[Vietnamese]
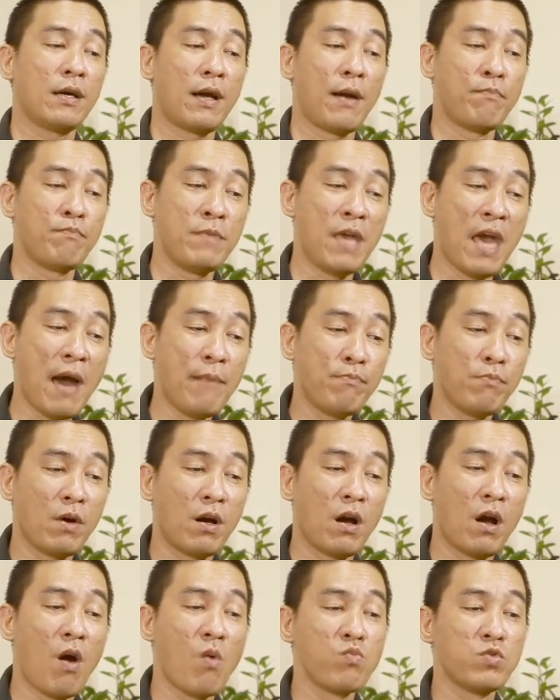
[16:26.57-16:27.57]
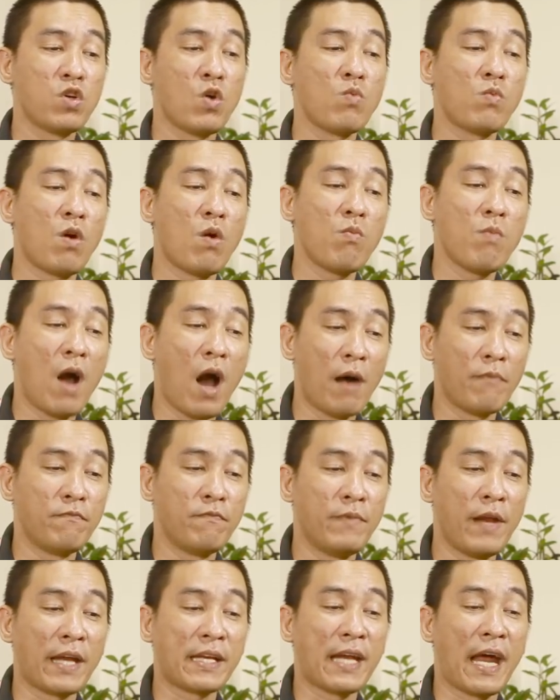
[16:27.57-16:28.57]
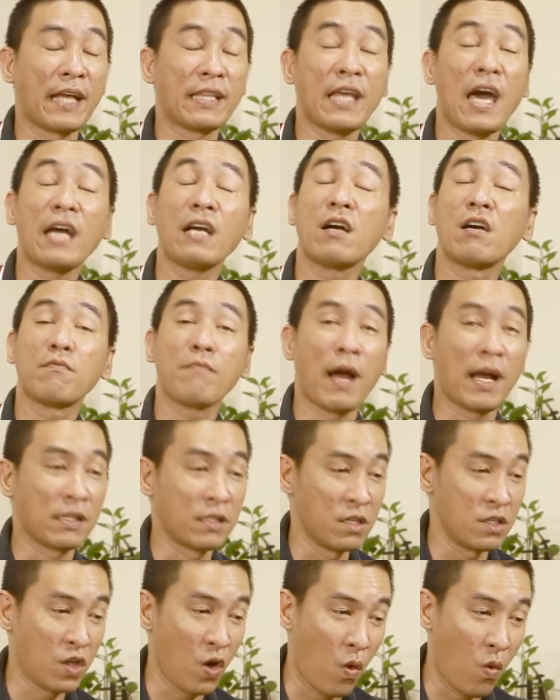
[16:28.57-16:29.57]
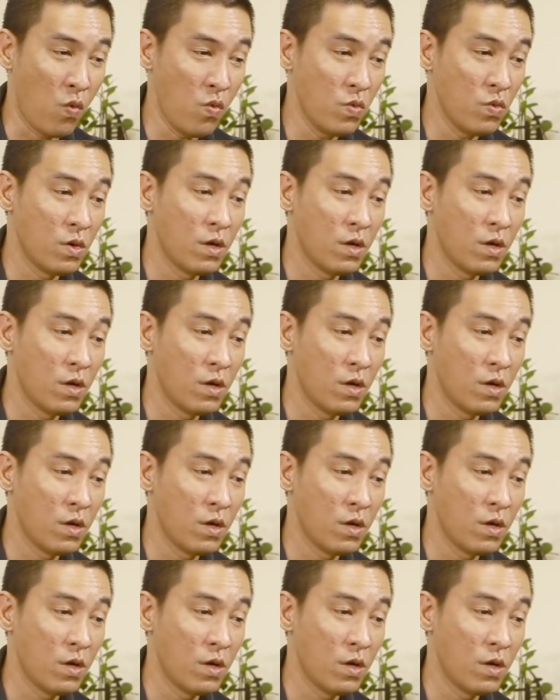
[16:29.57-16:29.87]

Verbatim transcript: gặp giáp không xung không hợp là trạng thái cân bằng tự chủ